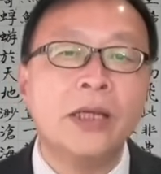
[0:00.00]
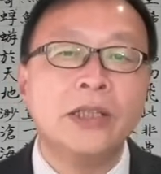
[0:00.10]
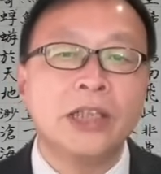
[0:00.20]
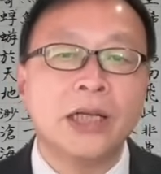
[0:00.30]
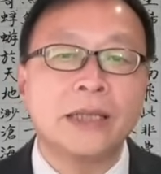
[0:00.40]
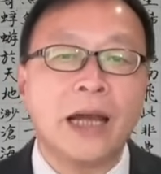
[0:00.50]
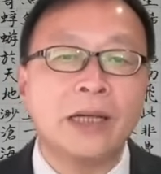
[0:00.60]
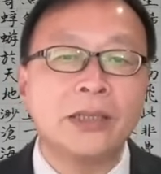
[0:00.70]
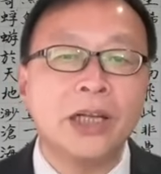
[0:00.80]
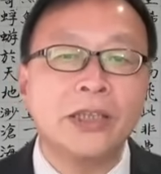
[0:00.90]
将
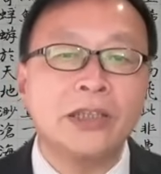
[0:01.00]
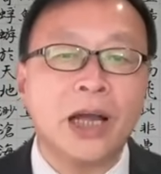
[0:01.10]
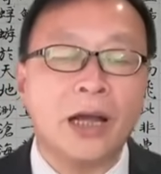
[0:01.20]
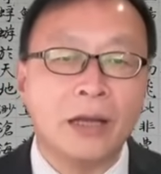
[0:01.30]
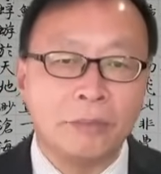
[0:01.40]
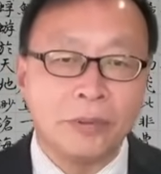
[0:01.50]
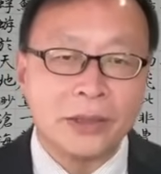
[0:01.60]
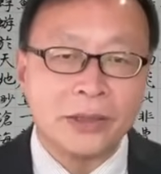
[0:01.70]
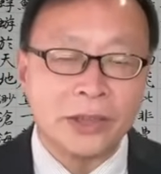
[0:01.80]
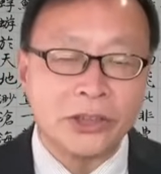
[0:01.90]
党天下
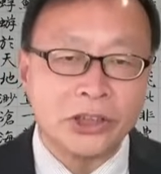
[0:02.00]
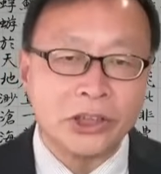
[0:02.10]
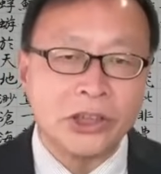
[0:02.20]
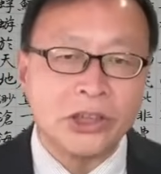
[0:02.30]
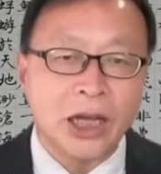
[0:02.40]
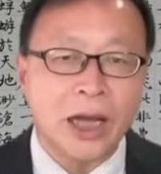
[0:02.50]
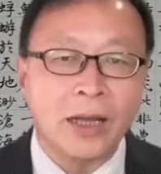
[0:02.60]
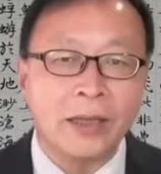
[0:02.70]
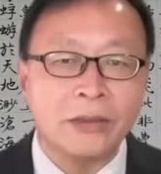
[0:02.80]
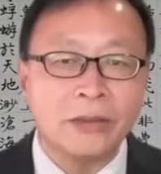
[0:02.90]
变成习
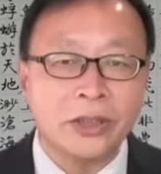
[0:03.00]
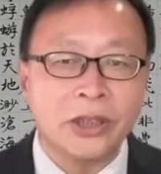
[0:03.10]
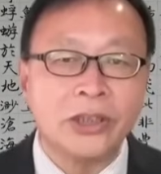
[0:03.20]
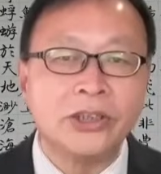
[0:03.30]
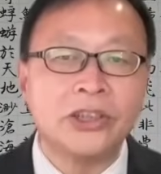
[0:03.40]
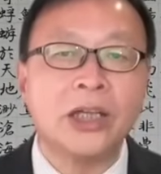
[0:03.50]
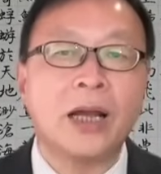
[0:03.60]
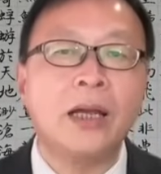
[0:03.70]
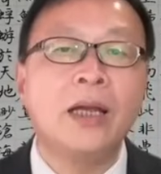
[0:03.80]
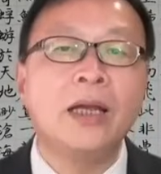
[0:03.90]
家天下。
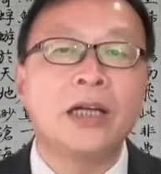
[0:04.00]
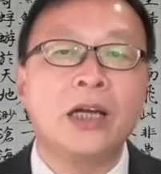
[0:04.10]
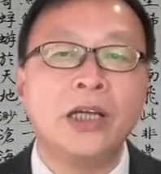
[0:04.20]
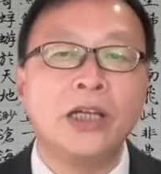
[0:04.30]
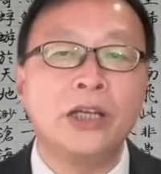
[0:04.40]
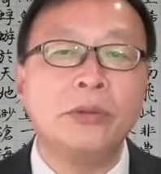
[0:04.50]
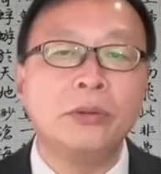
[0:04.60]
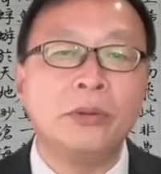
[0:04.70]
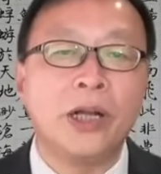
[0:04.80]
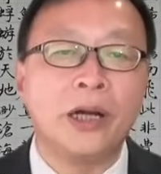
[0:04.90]
可以
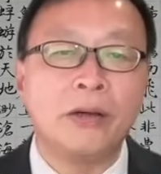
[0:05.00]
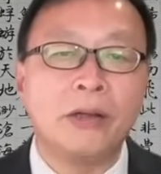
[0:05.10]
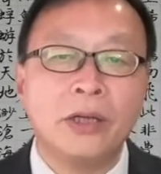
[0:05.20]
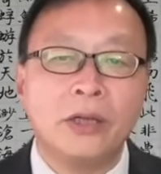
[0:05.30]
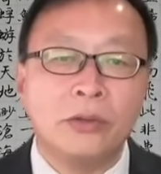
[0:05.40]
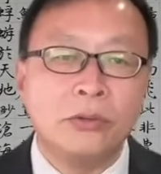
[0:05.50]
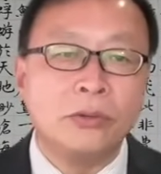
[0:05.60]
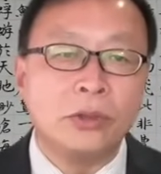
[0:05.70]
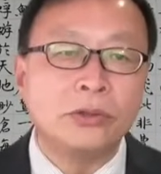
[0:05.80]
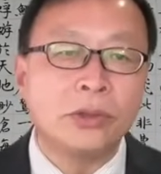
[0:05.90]
预料，
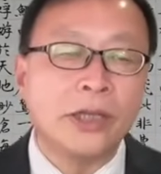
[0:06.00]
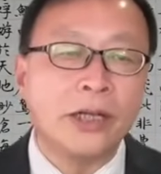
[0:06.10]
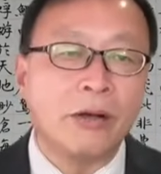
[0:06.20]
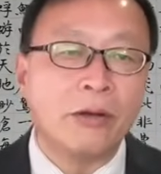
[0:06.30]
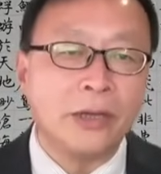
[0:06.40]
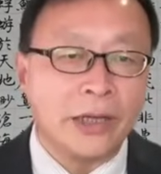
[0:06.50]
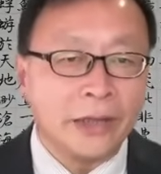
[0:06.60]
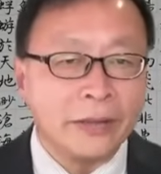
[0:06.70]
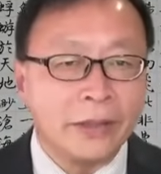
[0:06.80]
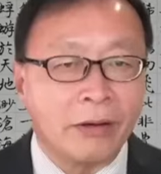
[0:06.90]
如果最高
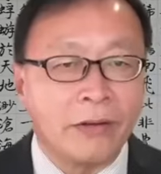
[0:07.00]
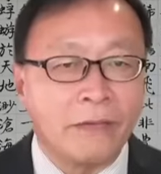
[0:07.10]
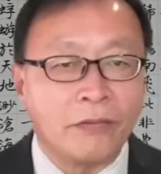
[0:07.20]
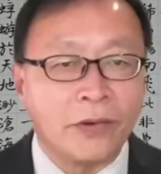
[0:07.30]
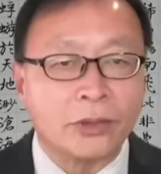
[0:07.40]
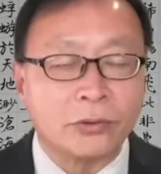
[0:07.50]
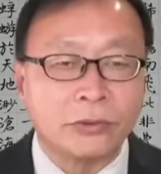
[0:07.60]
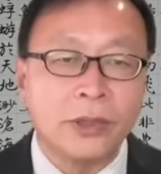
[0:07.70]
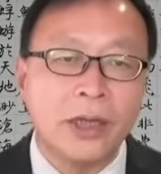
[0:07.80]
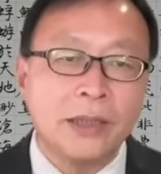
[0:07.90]
领导人发
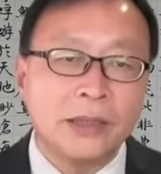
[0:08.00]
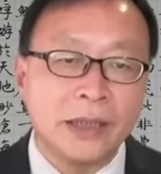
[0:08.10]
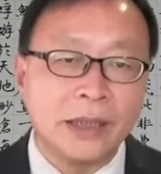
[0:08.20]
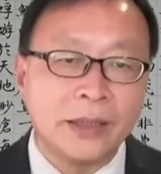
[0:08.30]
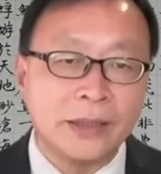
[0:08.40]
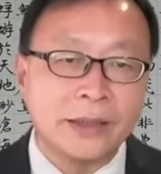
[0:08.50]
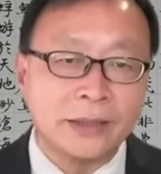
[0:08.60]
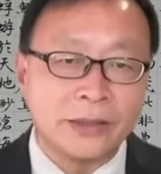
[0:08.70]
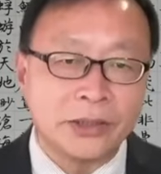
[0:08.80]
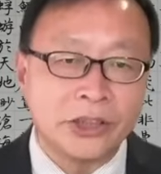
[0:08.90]
出这样的政
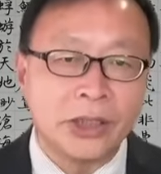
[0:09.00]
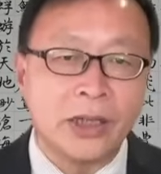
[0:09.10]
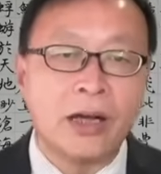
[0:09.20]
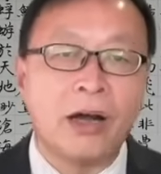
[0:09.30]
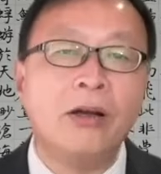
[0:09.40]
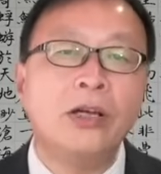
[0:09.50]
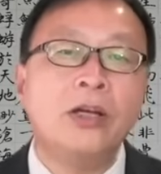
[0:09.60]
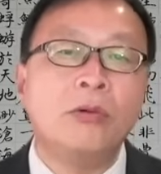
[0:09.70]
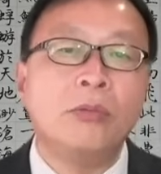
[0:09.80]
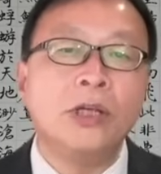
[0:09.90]
治信号，
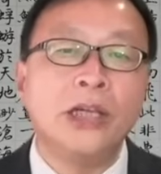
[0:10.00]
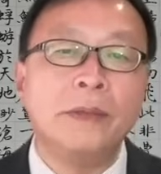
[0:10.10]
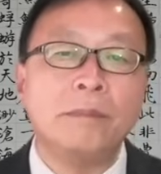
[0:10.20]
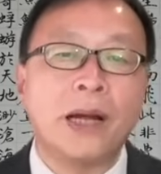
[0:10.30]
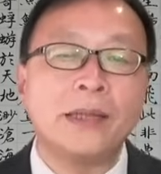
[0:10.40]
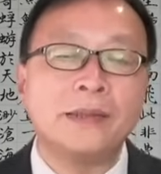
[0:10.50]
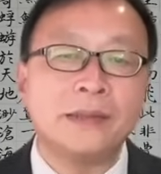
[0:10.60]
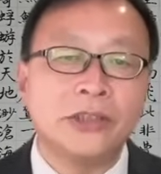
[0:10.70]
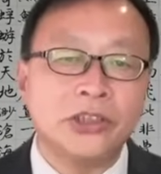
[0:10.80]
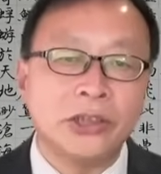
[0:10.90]
无疑把
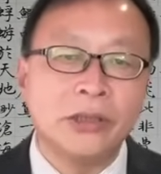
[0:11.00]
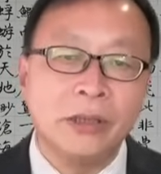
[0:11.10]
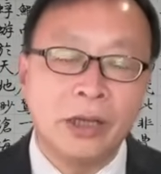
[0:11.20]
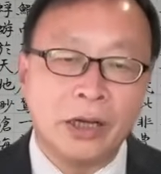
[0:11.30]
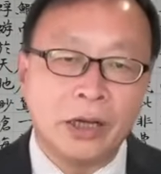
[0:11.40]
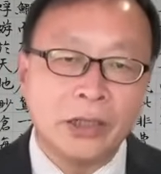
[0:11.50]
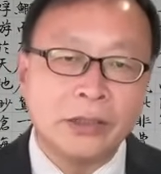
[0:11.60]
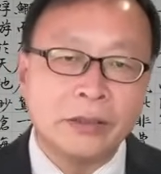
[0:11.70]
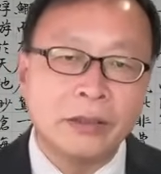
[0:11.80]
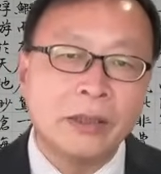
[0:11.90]
自己和